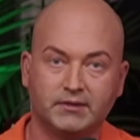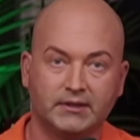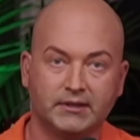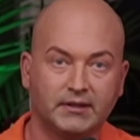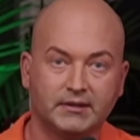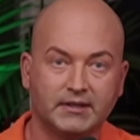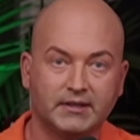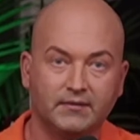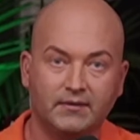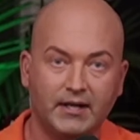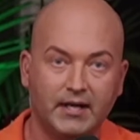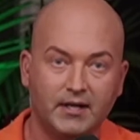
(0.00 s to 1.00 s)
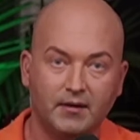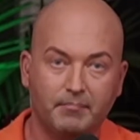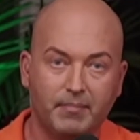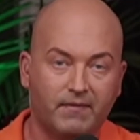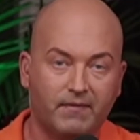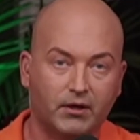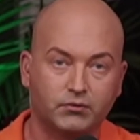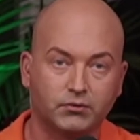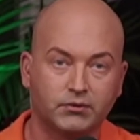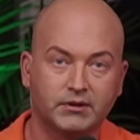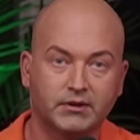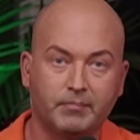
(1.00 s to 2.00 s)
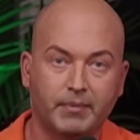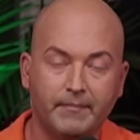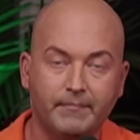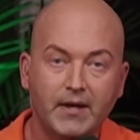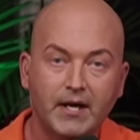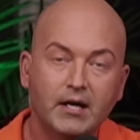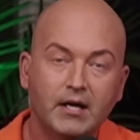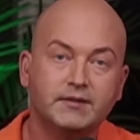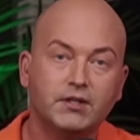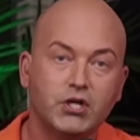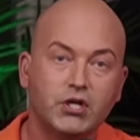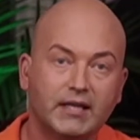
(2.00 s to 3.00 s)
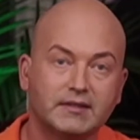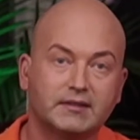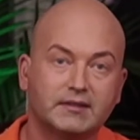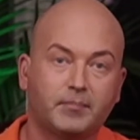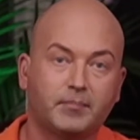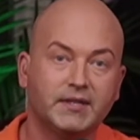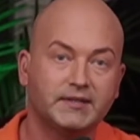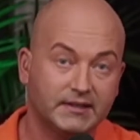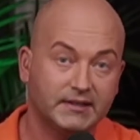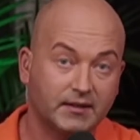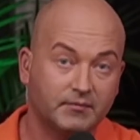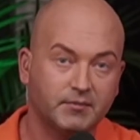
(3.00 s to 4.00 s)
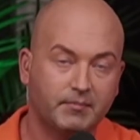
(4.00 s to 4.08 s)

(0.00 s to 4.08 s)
сделали заявление по факту ДТП. Сейчас в полицейском